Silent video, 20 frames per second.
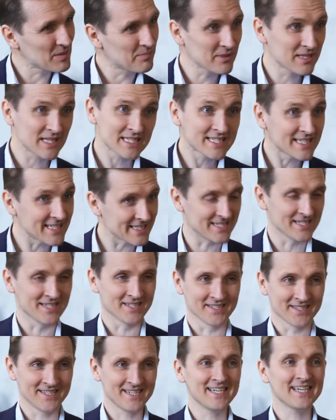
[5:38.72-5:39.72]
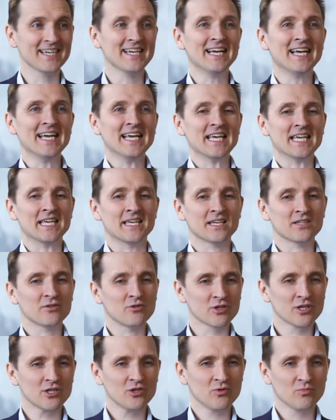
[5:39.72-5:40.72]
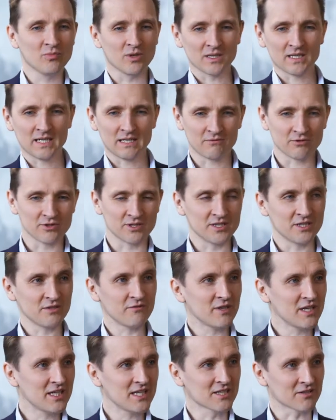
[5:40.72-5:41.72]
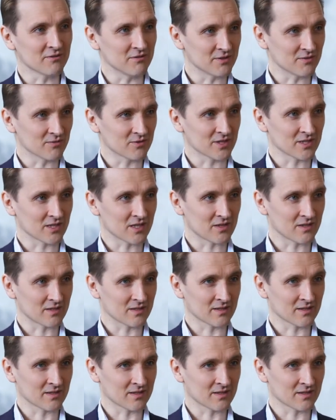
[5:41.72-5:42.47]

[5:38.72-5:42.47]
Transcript: подозрительна, да? И я долго думал, как вот нивелировать вот, этот,